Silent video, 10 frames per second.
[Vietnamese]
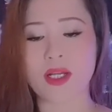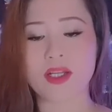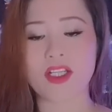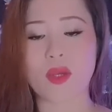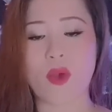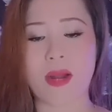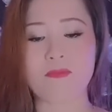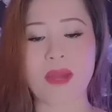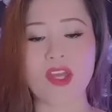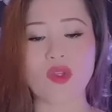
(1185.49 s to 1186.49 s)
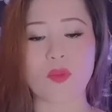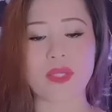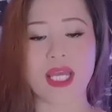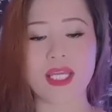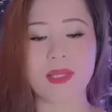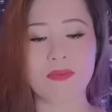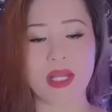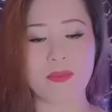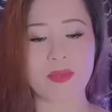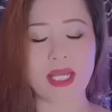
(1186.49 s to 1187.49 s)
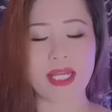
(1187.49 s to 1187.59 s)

Sau khoảng mấy chục giây im lìm,